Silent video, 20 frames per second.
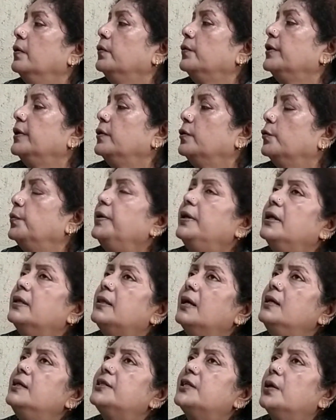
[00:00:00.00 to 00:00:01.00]
উনি
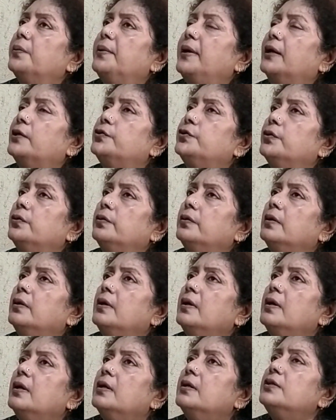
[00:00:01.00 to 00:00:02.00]
অভিনেতা হিসাবে একজন
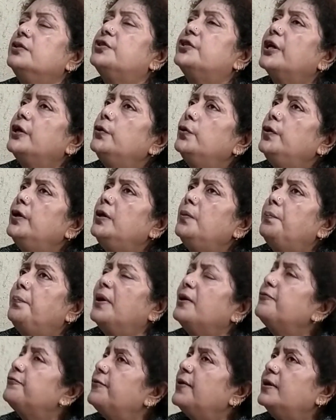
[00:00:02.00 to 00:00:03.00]
জেনুইন
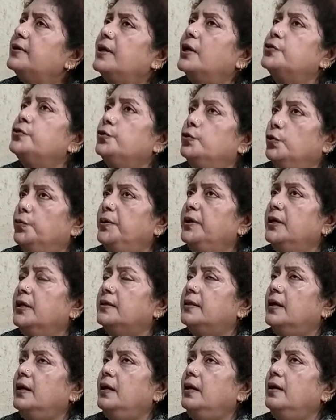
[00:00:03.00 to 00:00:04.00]
পারফেক্ট একজন
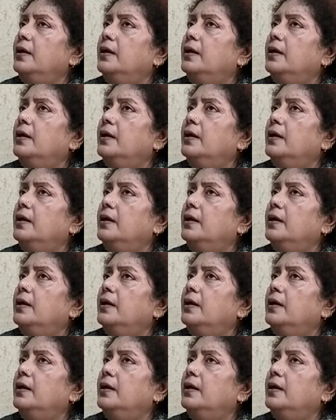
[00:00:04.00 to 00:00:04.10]
অভিনেতা